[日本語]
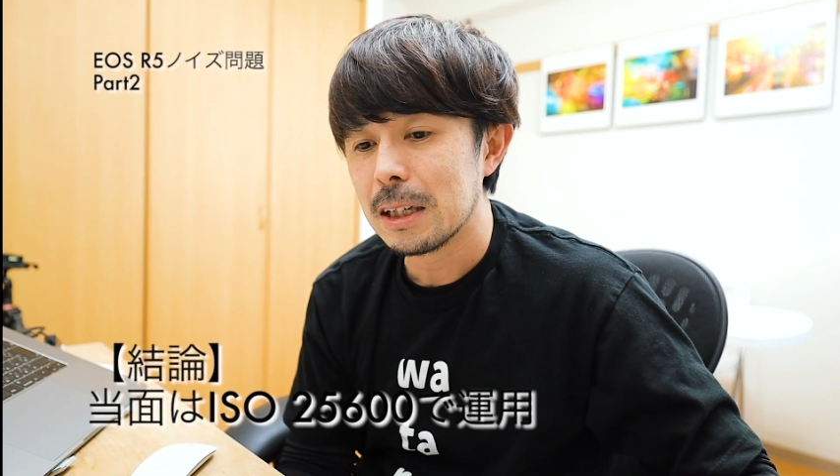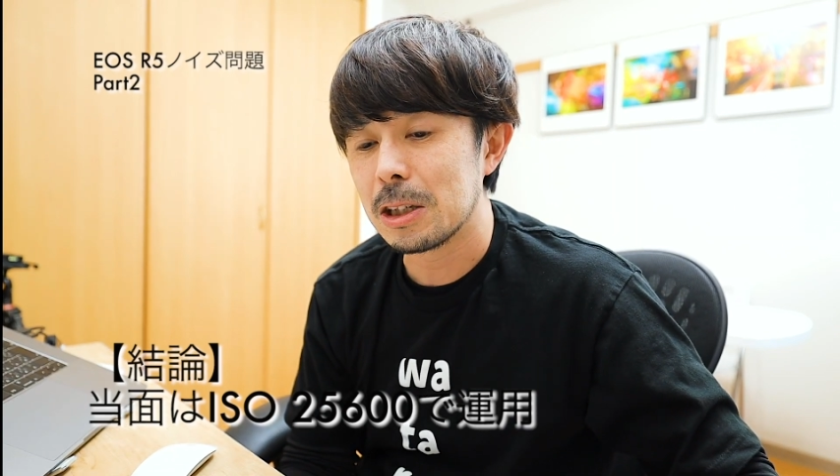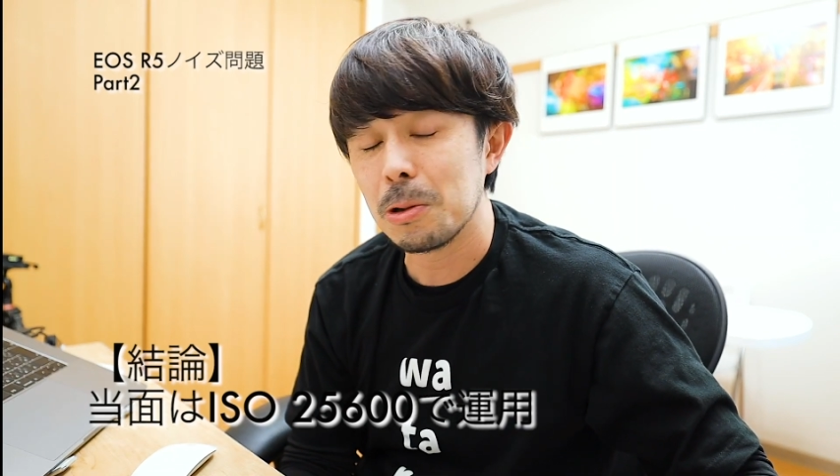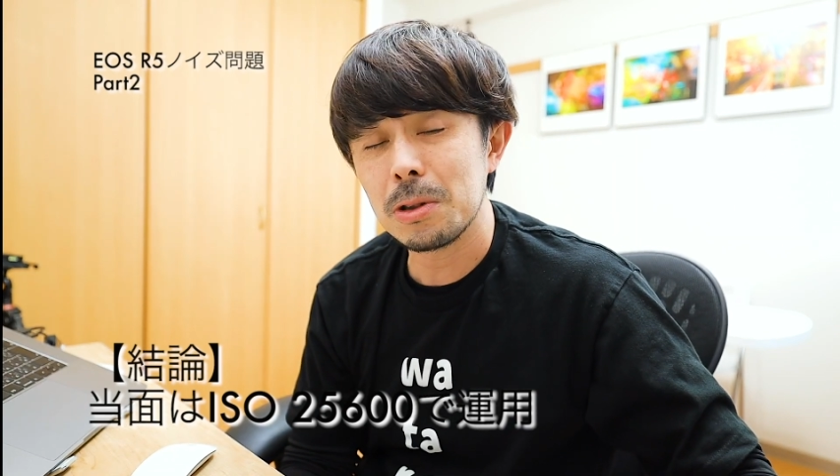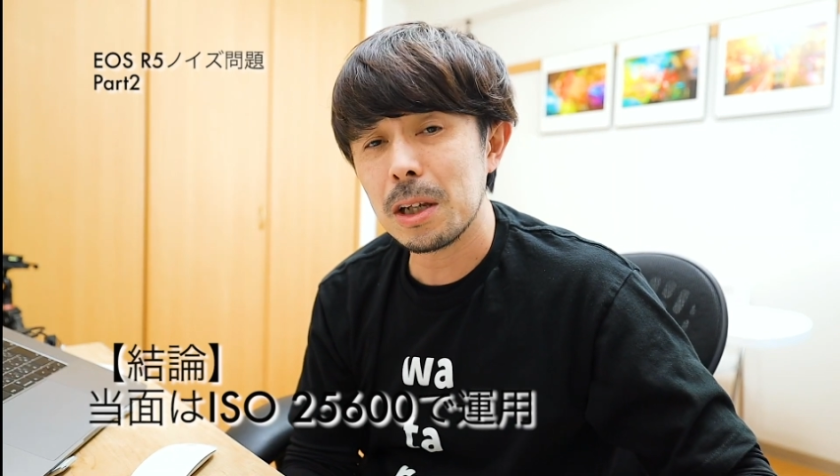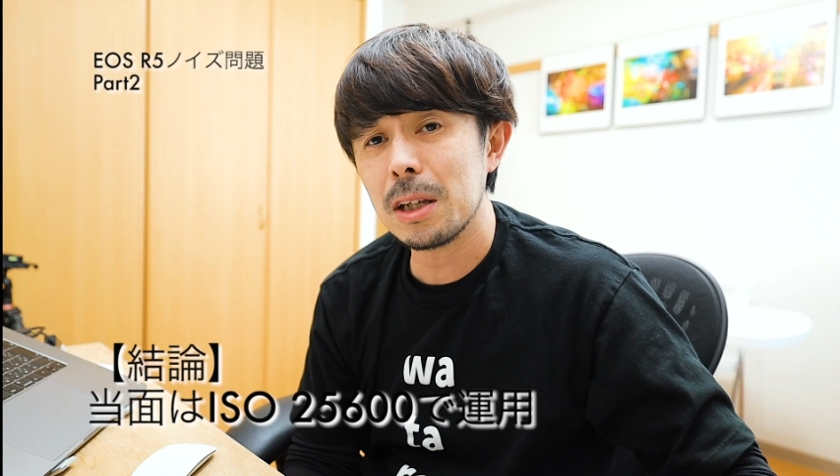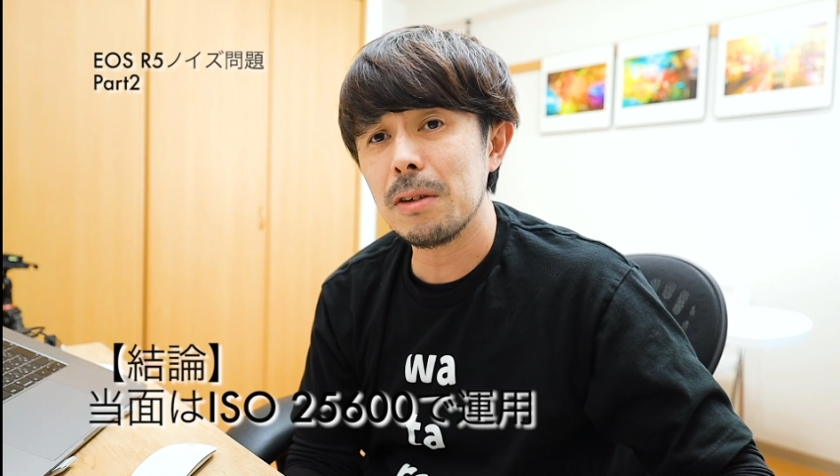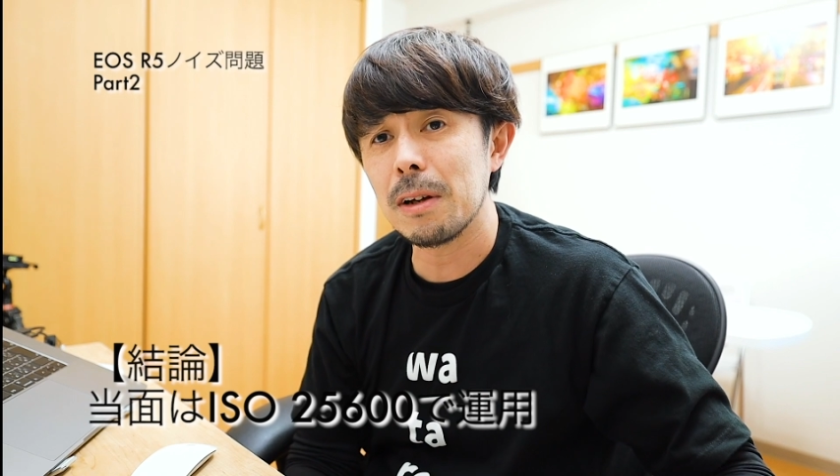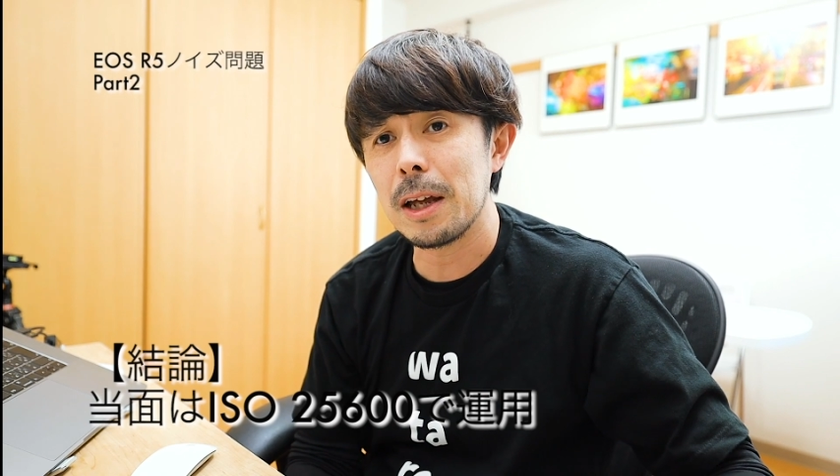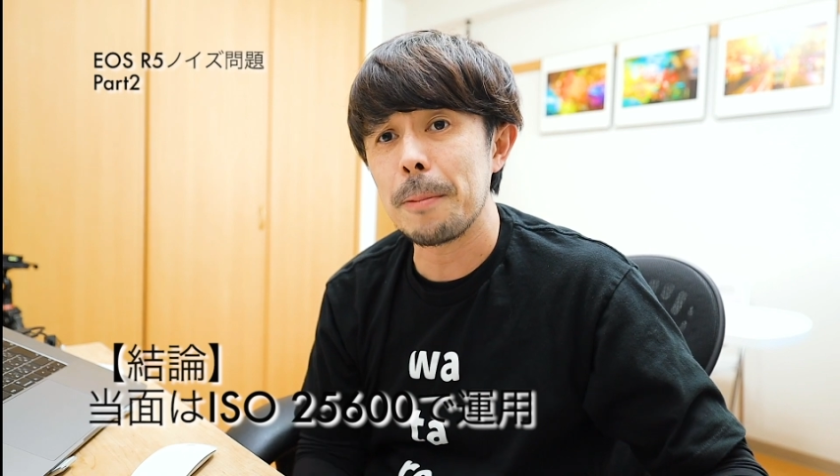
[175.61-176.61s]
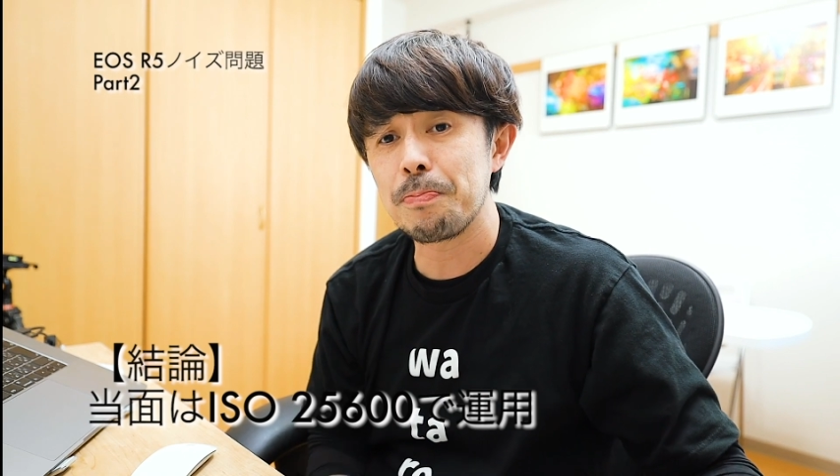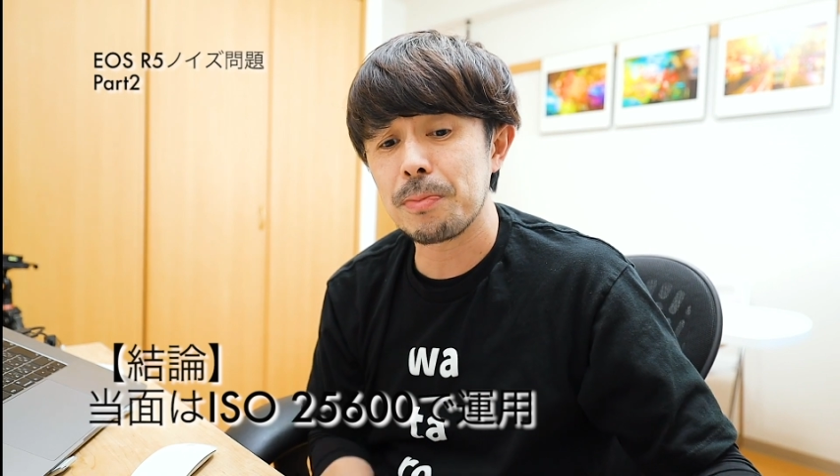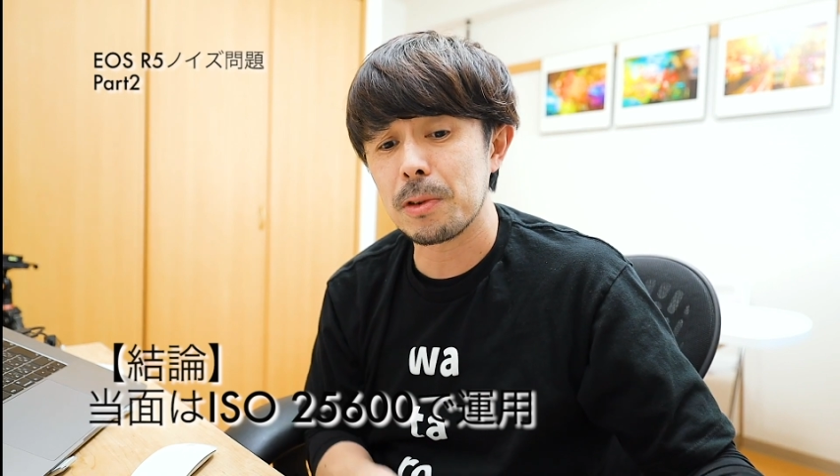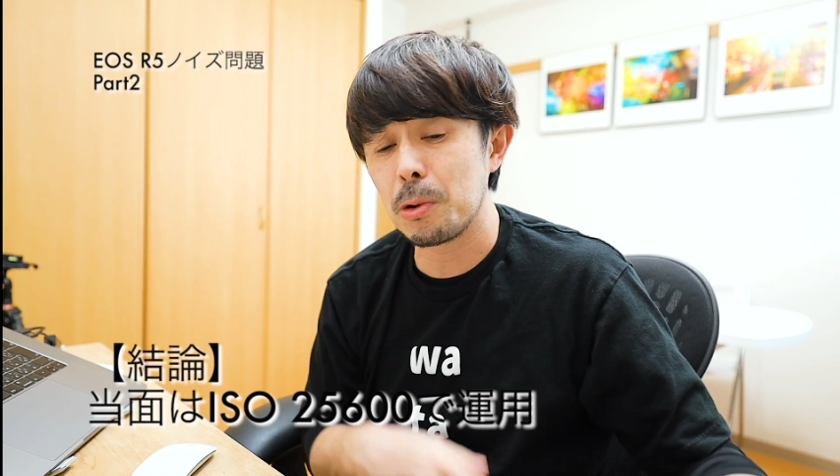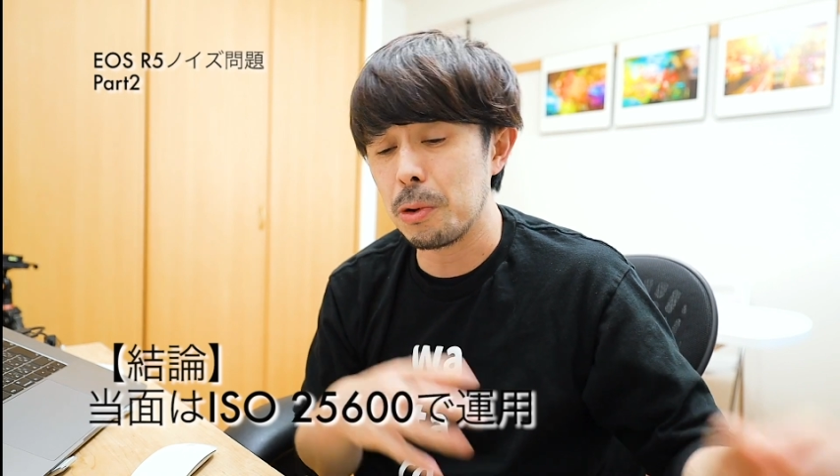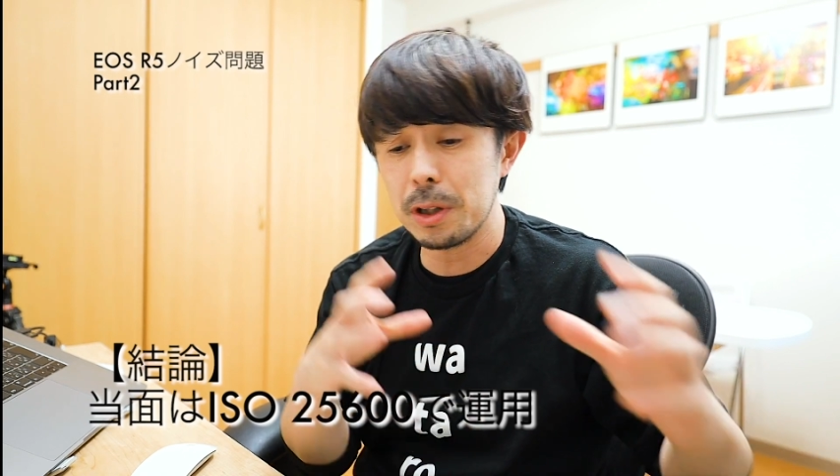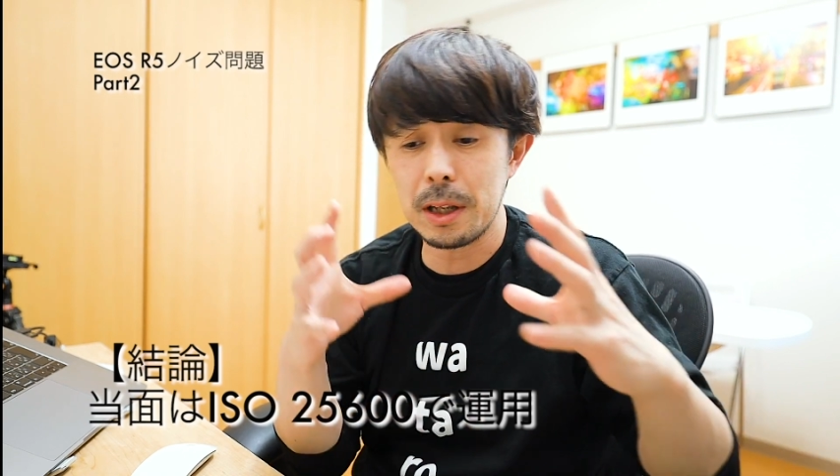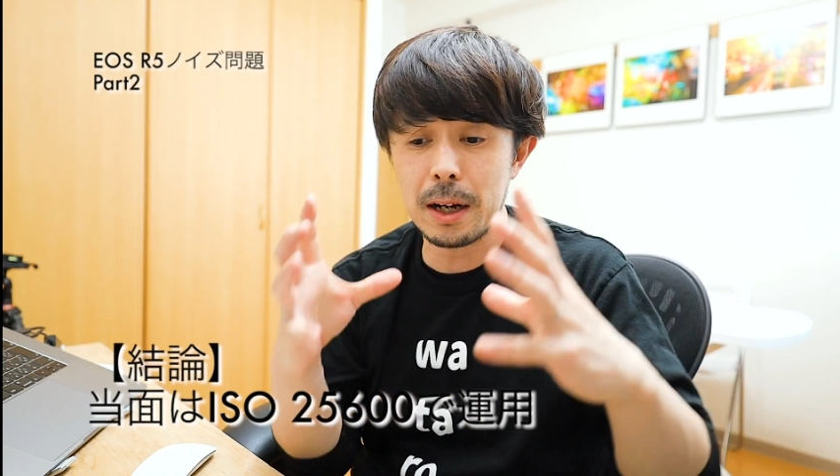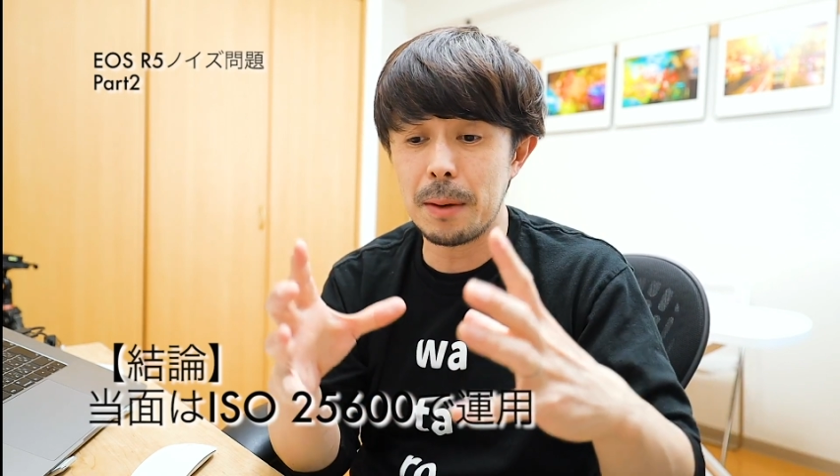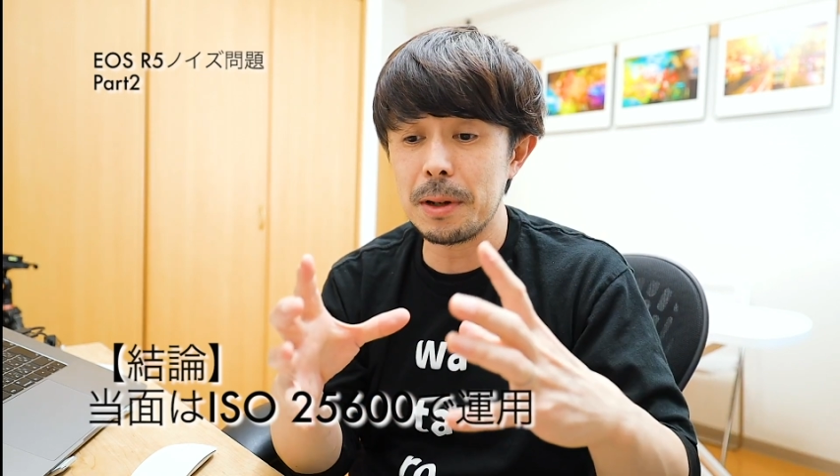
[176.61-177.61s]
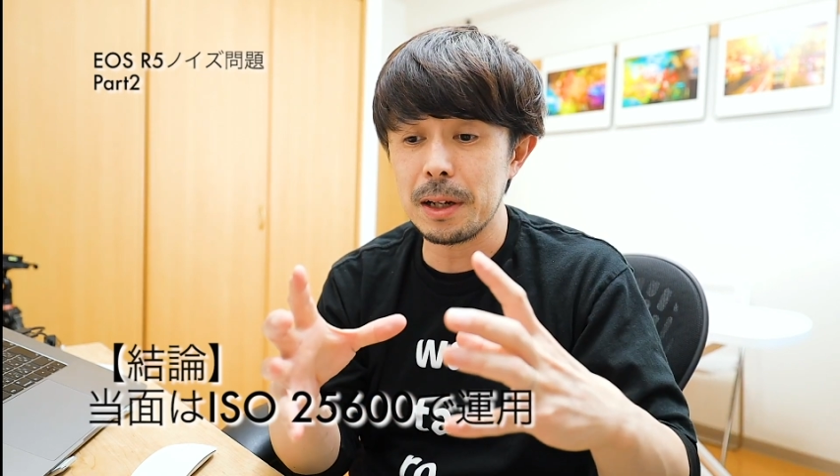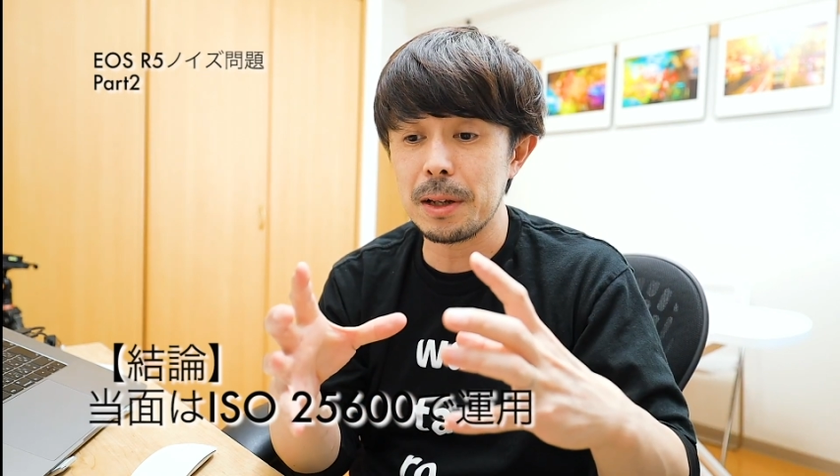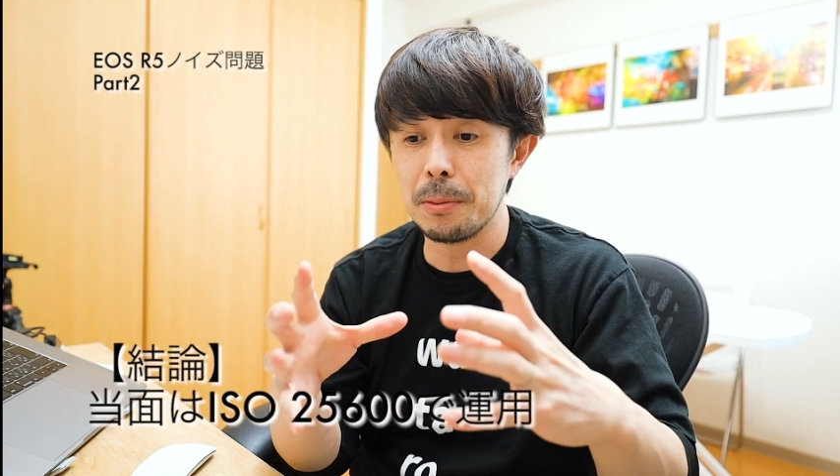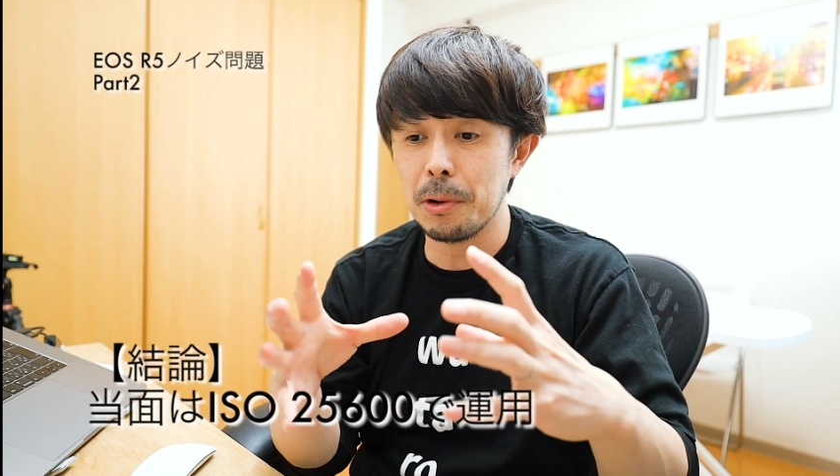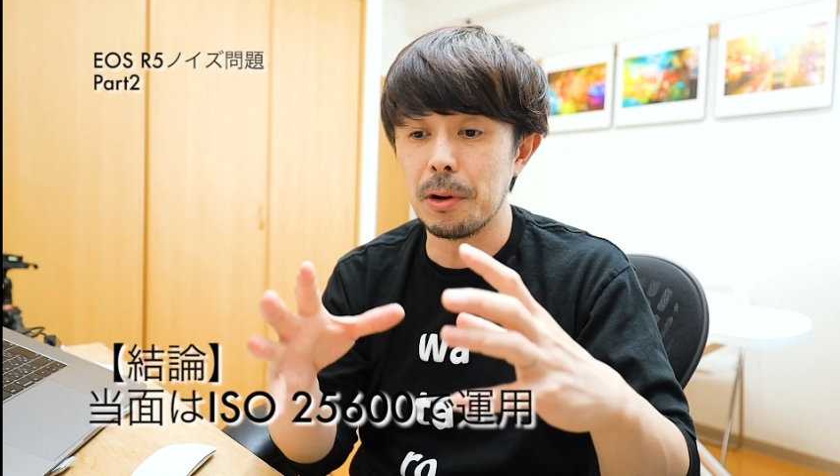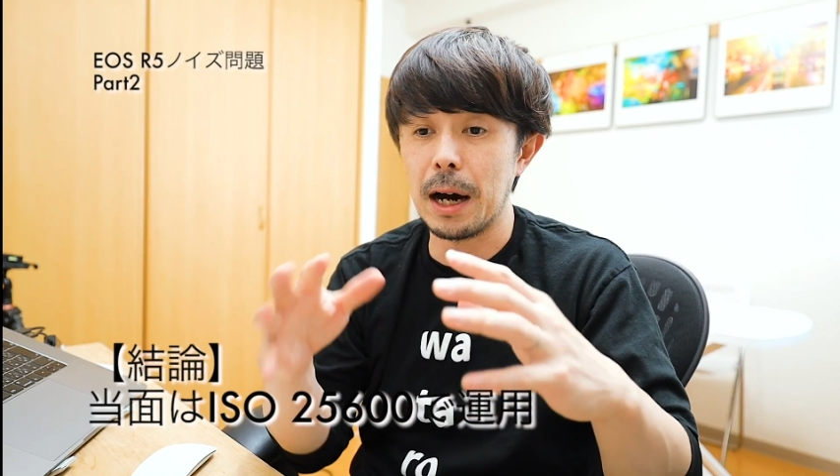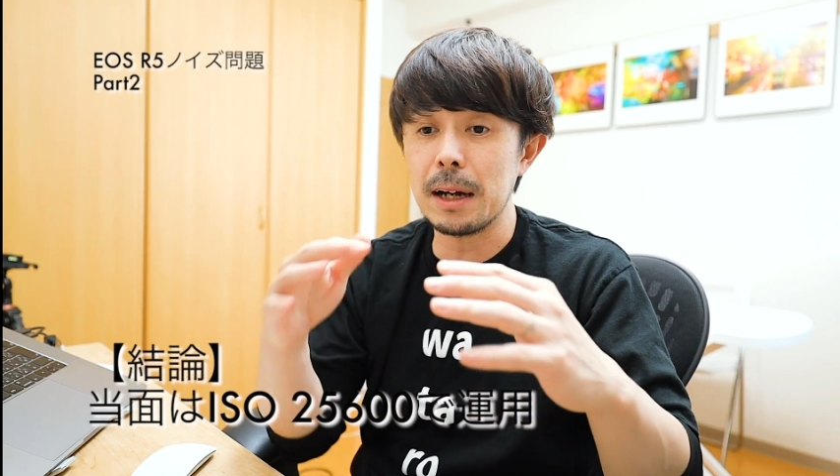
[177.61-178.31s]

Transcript: 基本的にはねどういったカメラでも